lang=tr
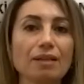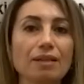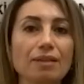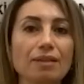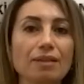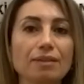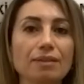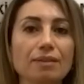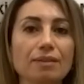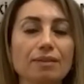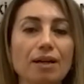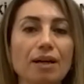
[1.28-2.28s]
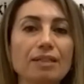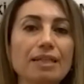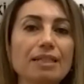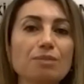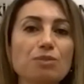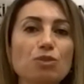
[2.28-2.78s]
E, aile
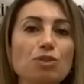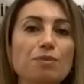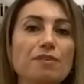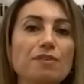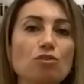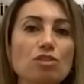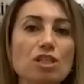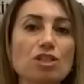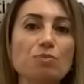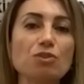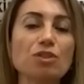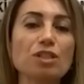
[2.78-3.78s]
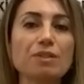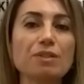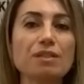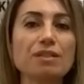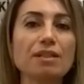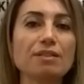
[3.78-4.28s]
hekimliği önemi ve sözleşme
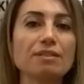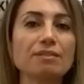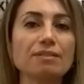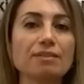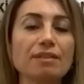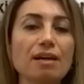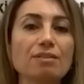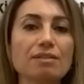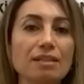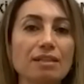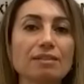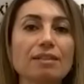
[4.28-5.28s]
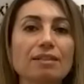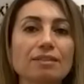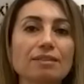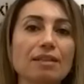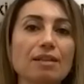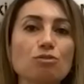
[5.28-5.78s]
yönetmeliği yayınladıktan,
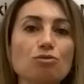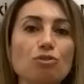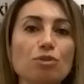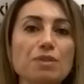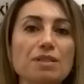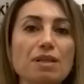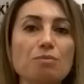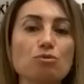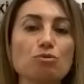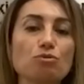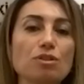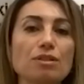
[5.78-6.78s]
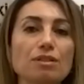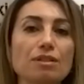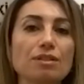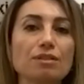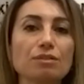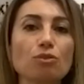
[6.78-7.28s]
yayınlandıktan sonra biz Temmuz e,
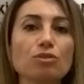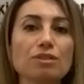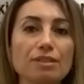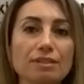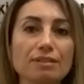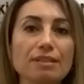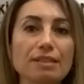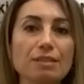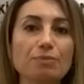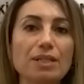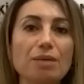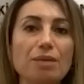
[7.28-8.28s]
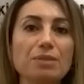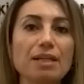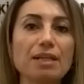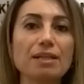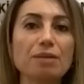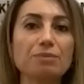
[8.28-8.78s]
ayının ortalarına itibaren bir
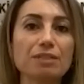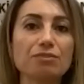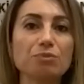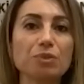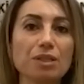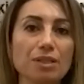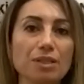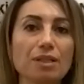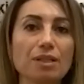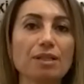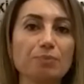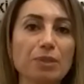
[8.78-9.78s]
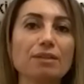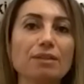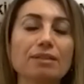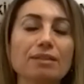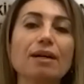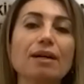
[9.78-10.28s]
eylem takvimi
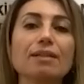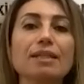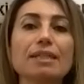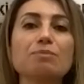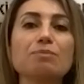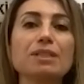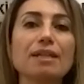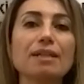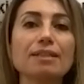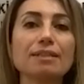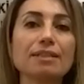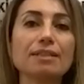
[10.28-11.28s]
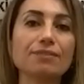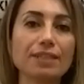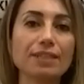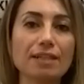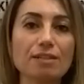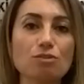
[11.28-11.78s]
planladık Aile Hekimleri Dernekleri
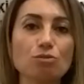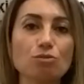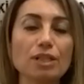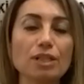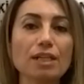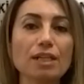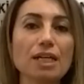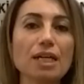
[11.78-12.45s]
Federasyonu olarak.